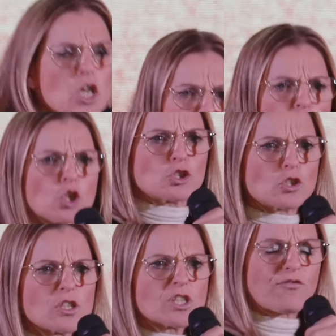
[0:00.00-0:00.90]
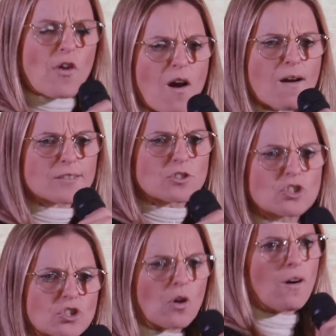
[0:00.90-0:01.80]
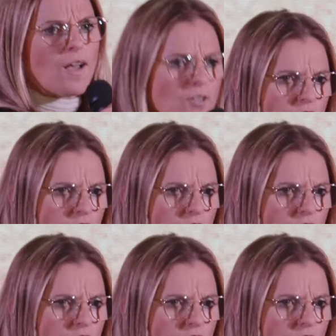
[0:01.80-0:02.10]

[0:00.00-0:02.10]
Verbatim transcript: sotto sforzo,